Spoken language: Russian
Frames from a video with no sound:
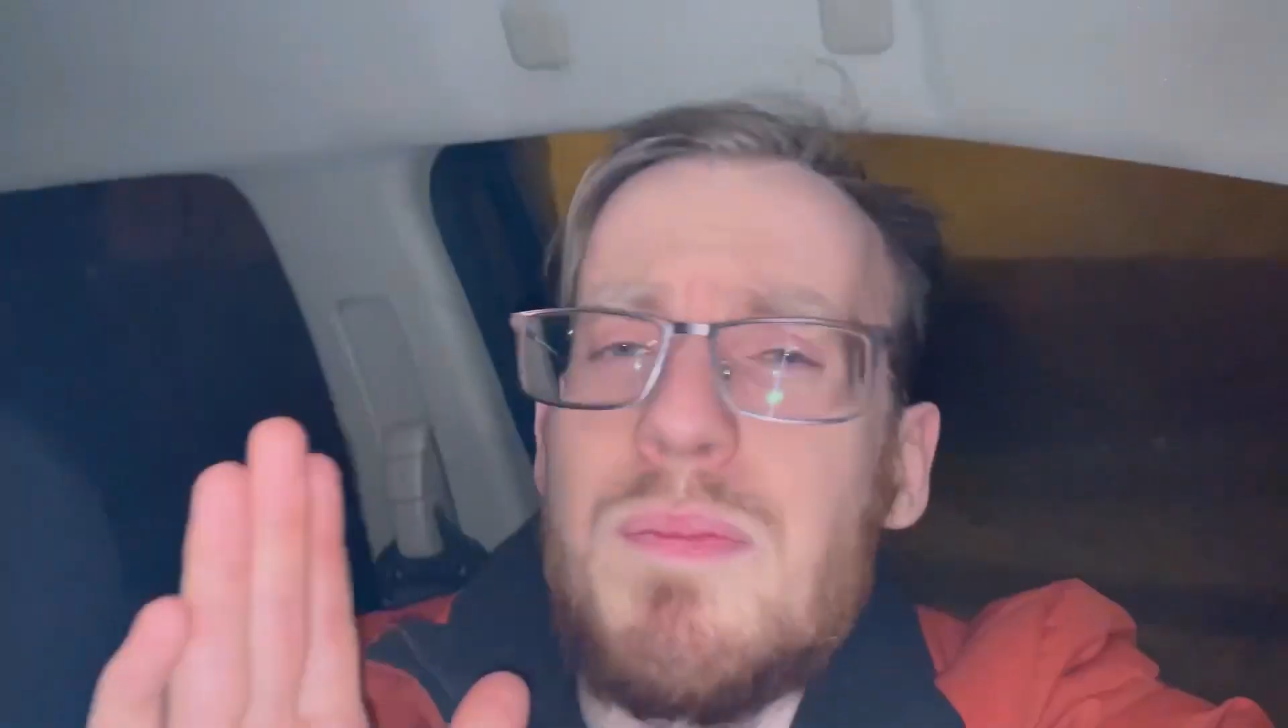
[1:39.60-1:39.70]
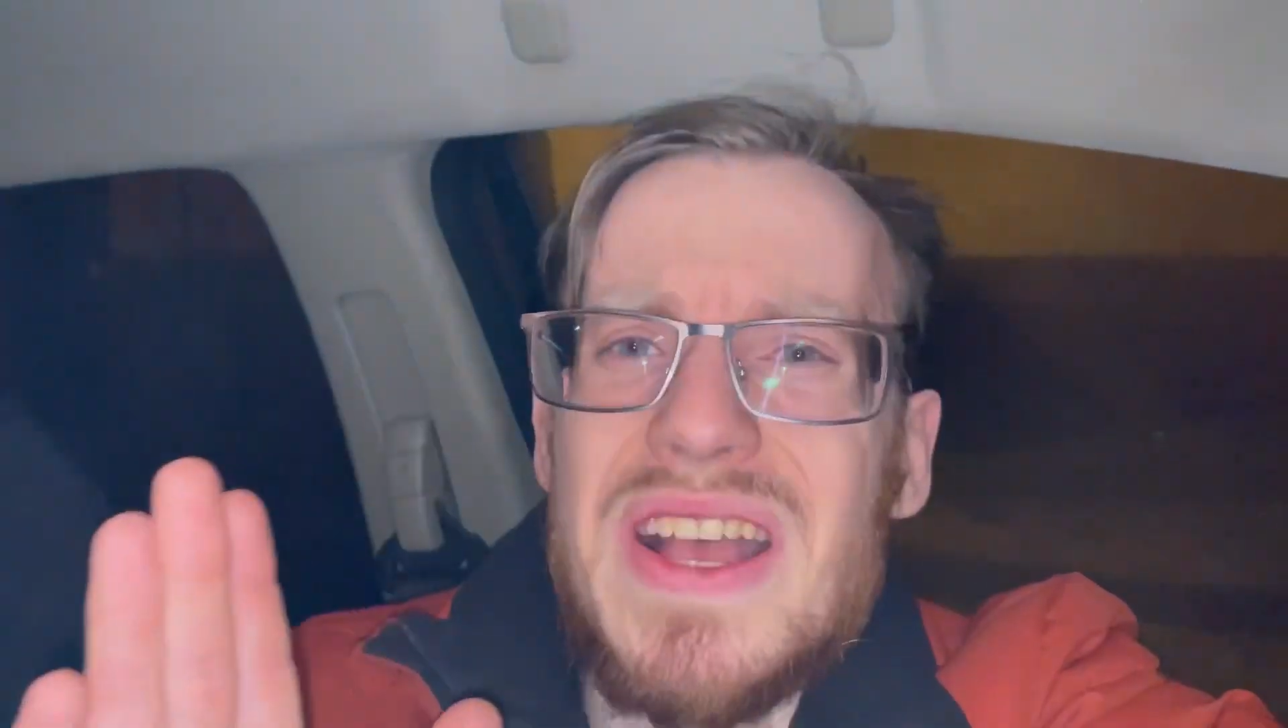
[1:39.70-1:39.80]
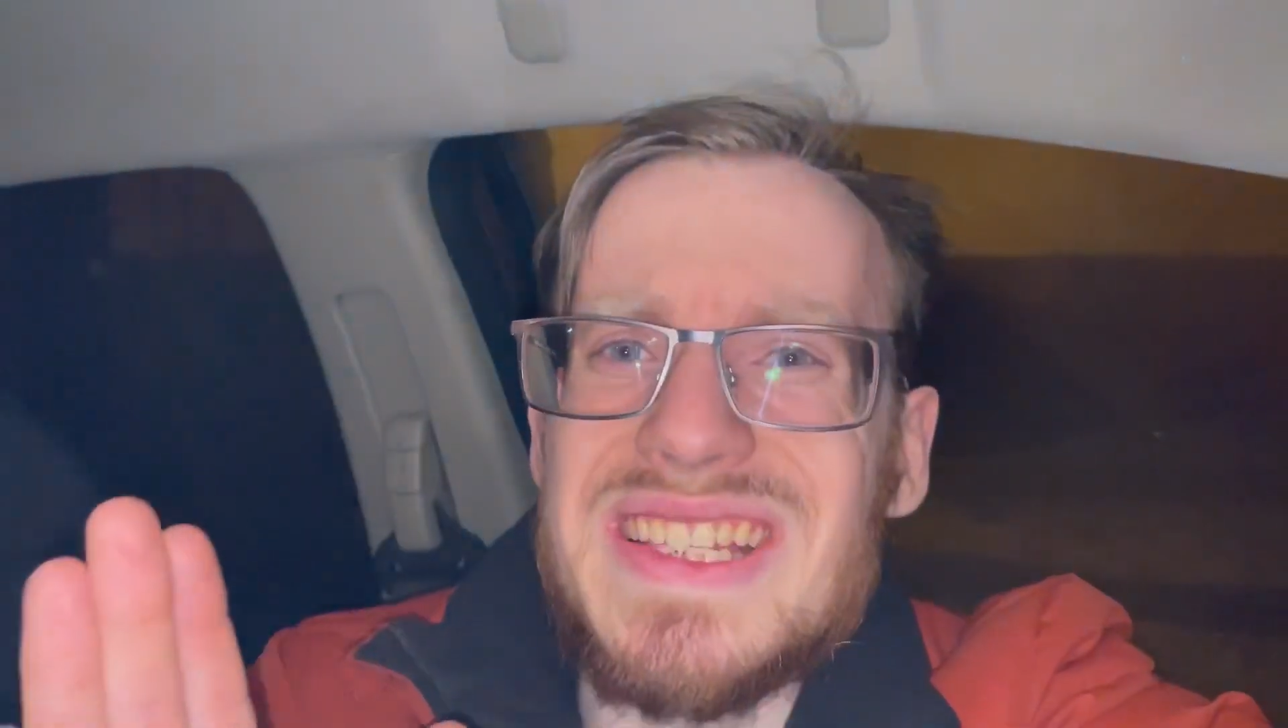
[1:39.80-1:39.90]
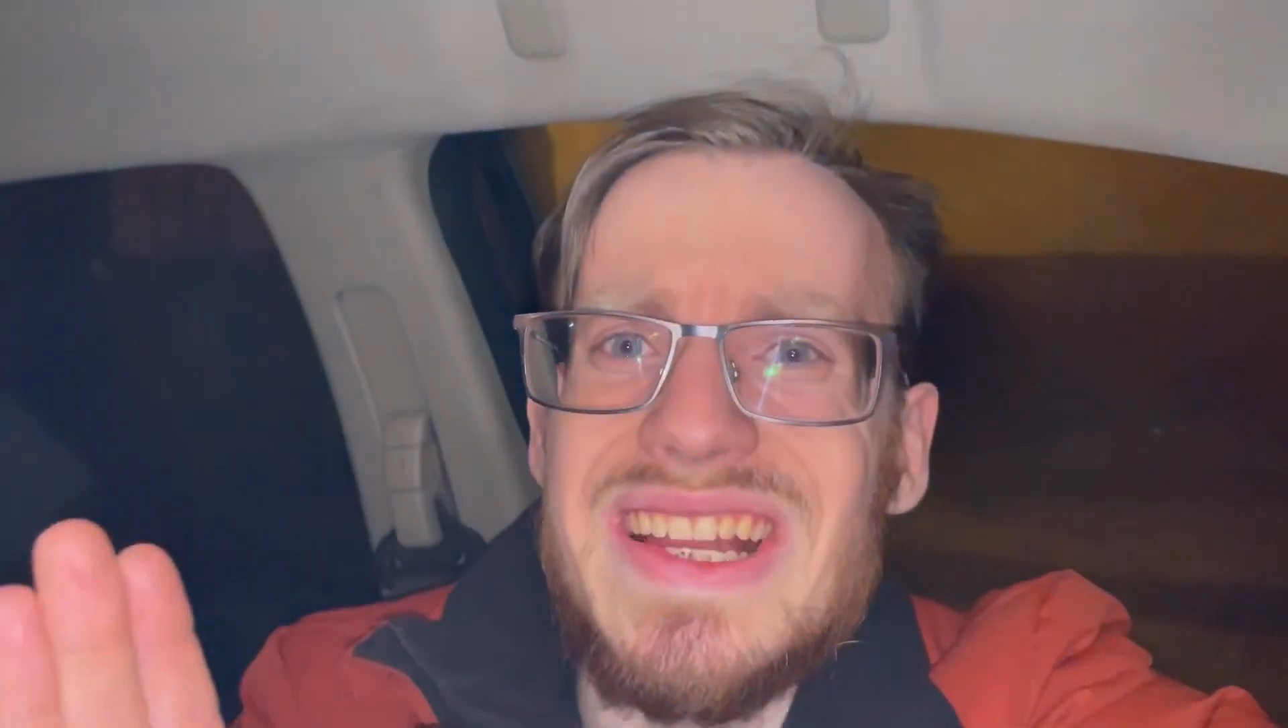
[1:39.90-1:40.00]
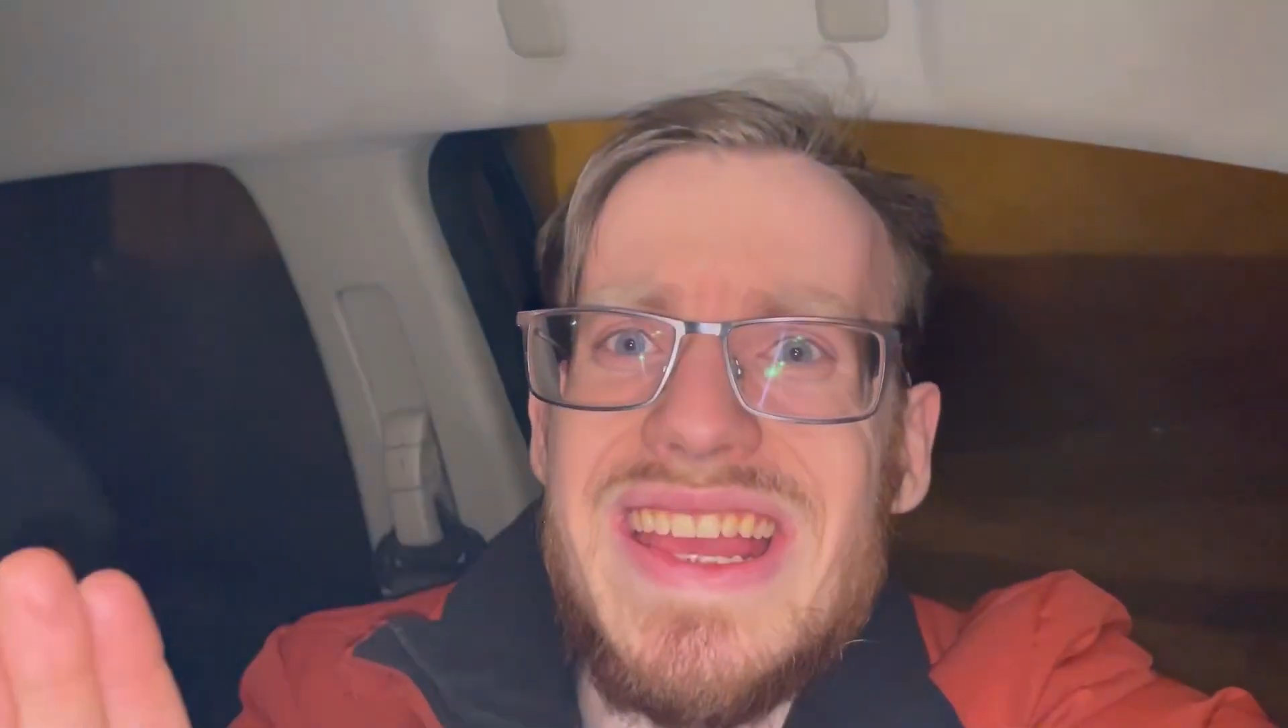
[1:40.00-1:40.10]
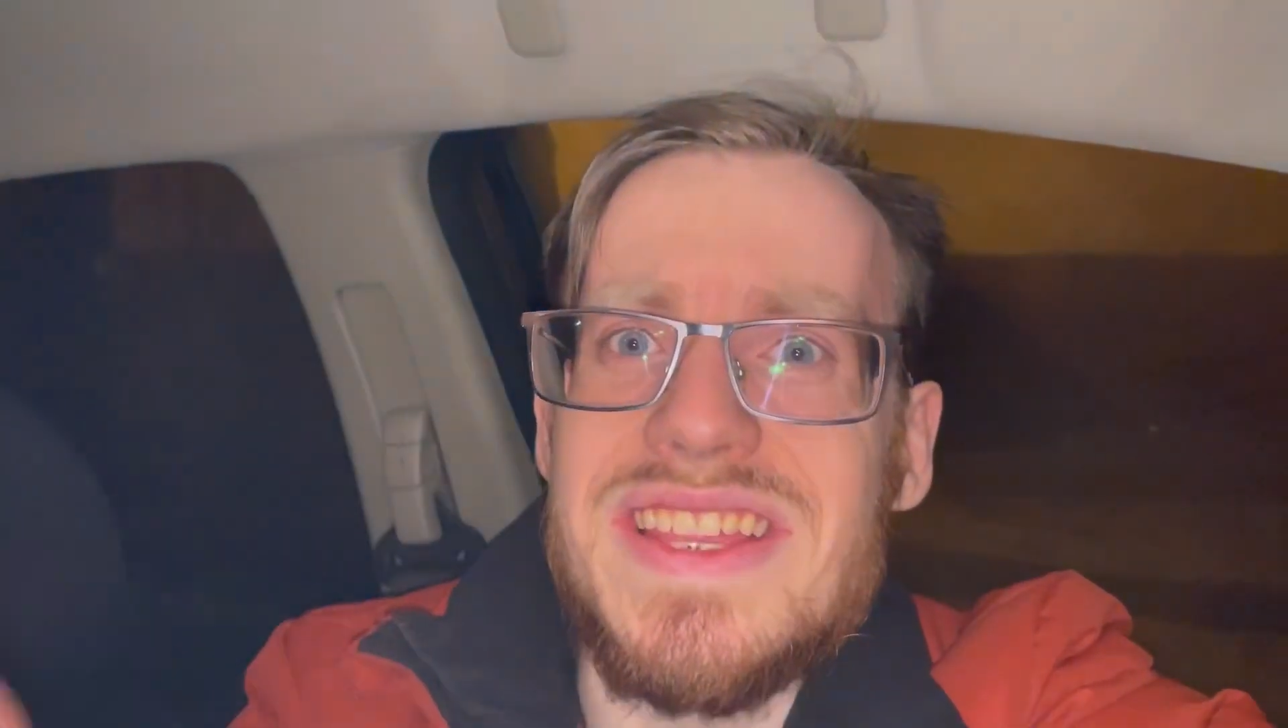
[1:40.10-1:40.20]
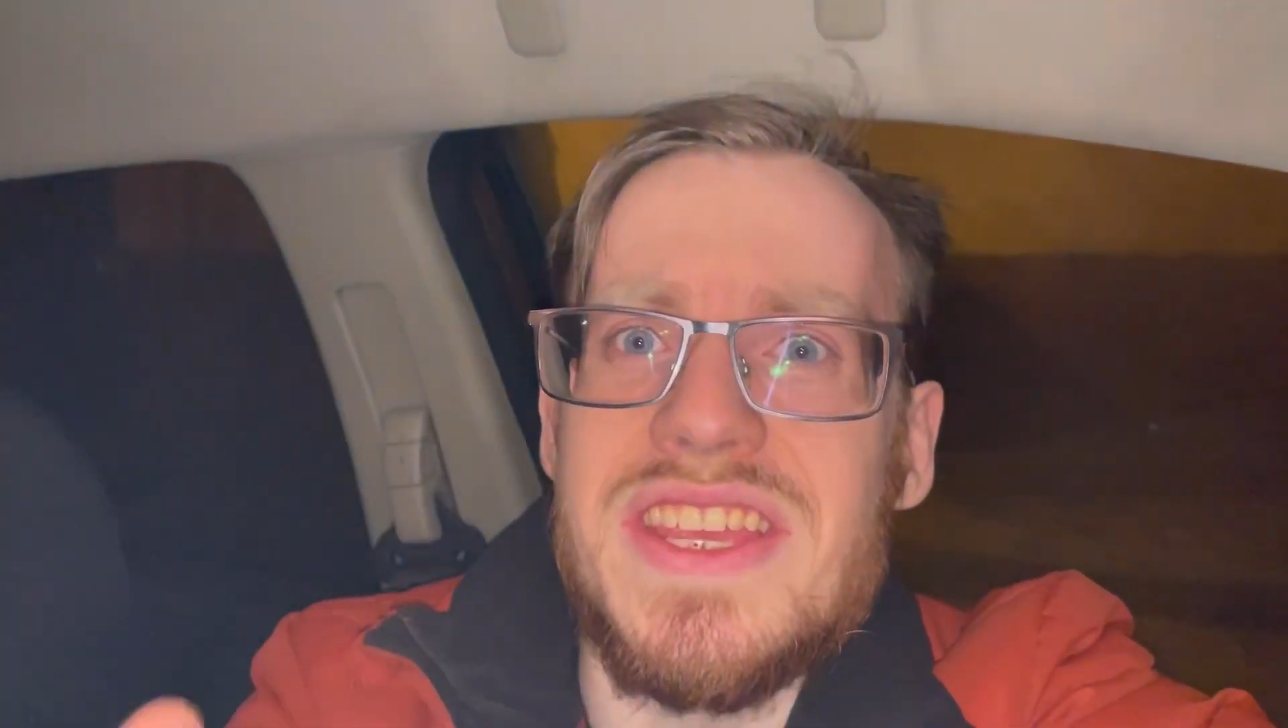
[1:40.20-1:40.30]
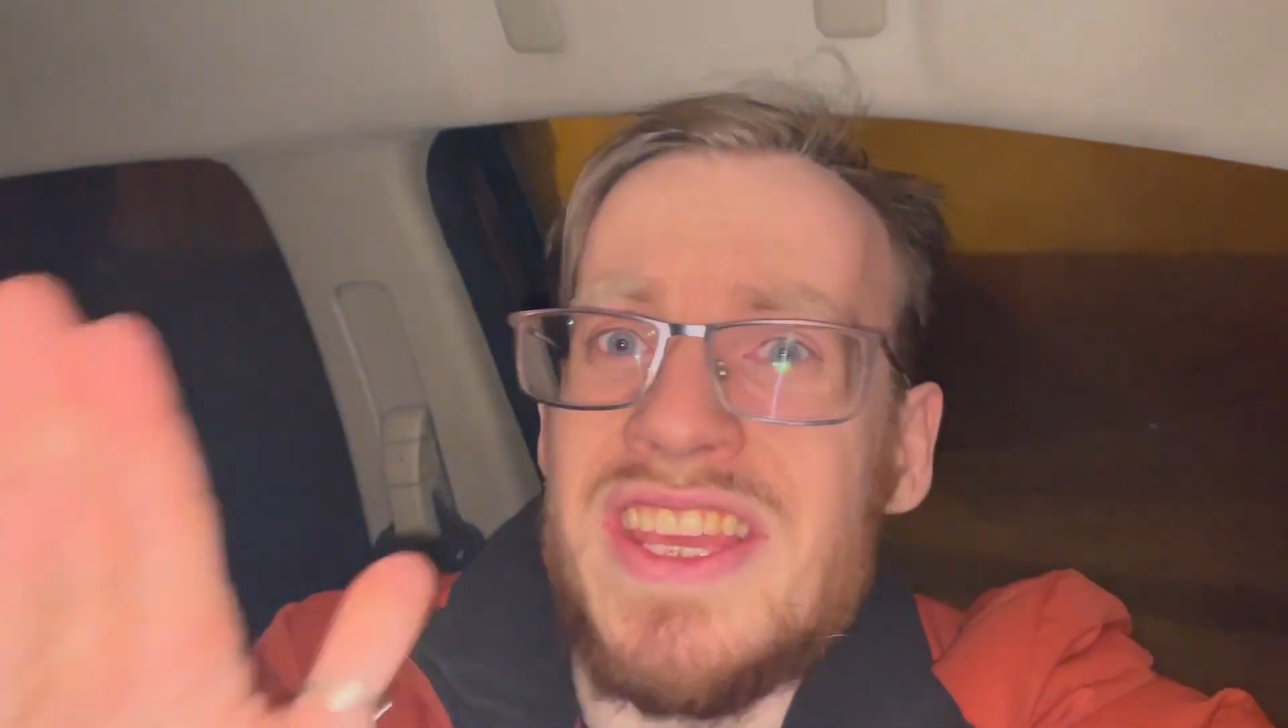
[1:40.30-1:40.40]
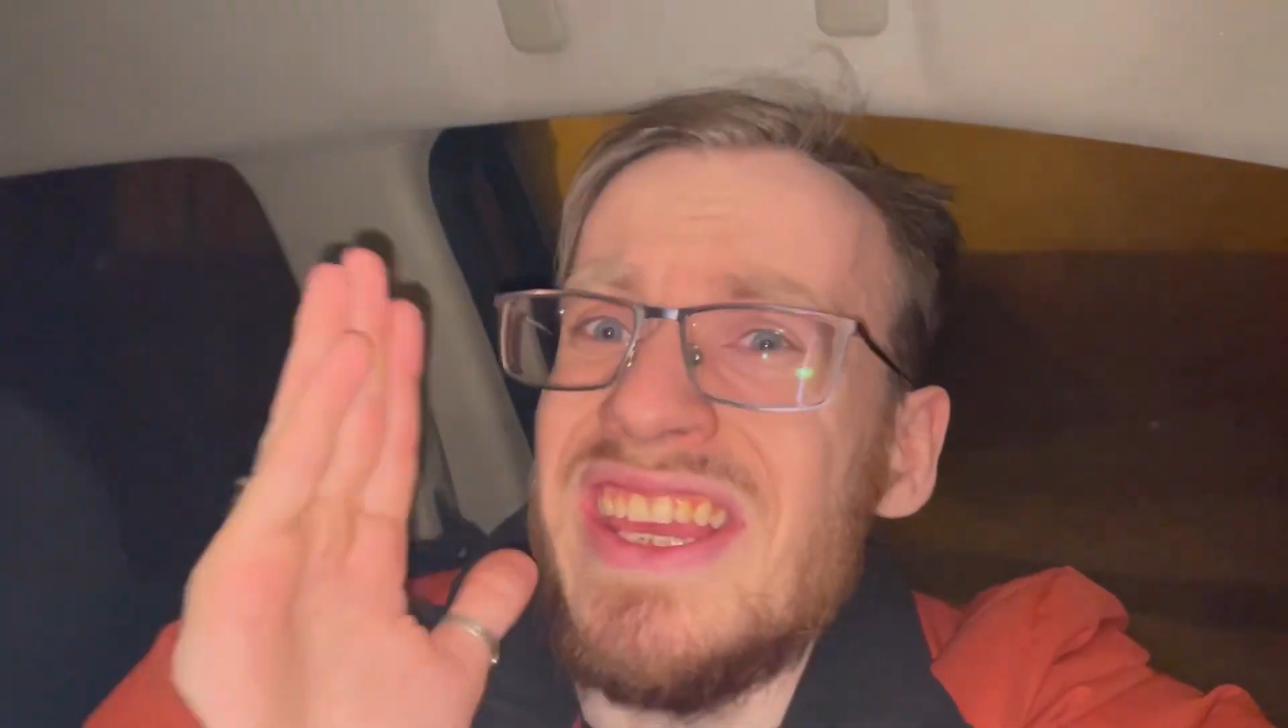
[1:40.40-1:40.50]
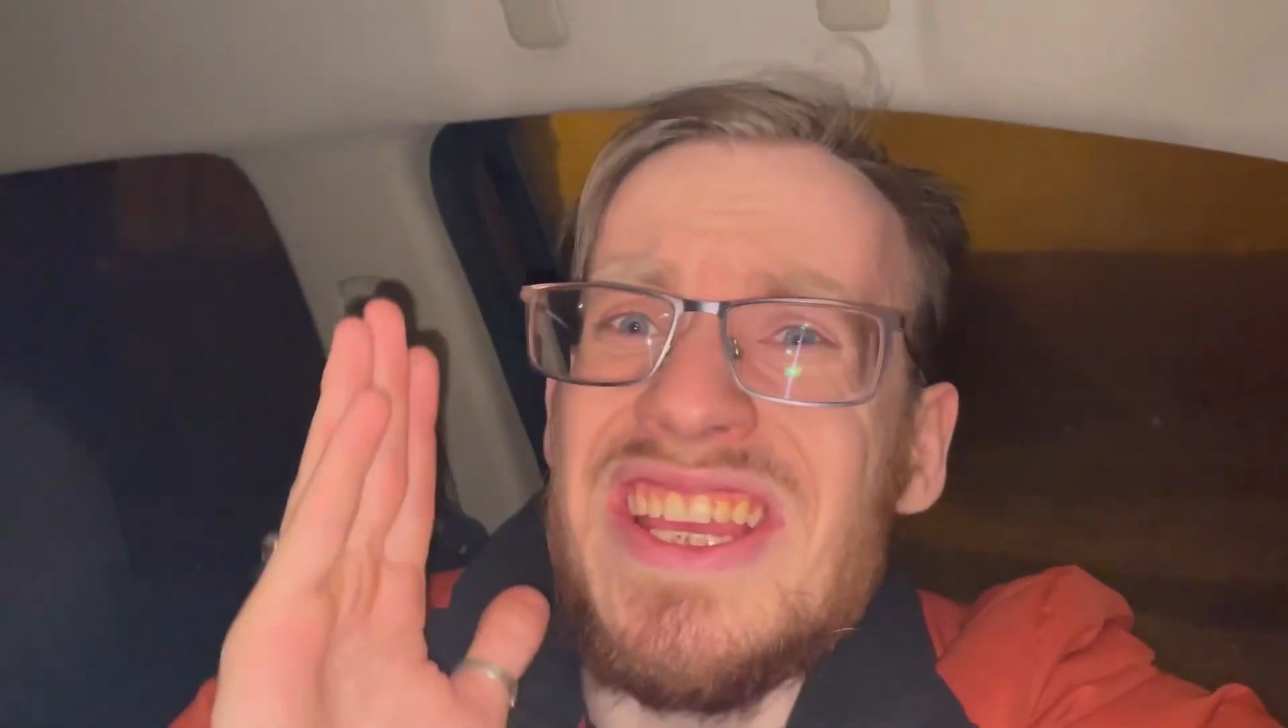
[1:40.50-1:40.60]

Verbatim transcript: Последний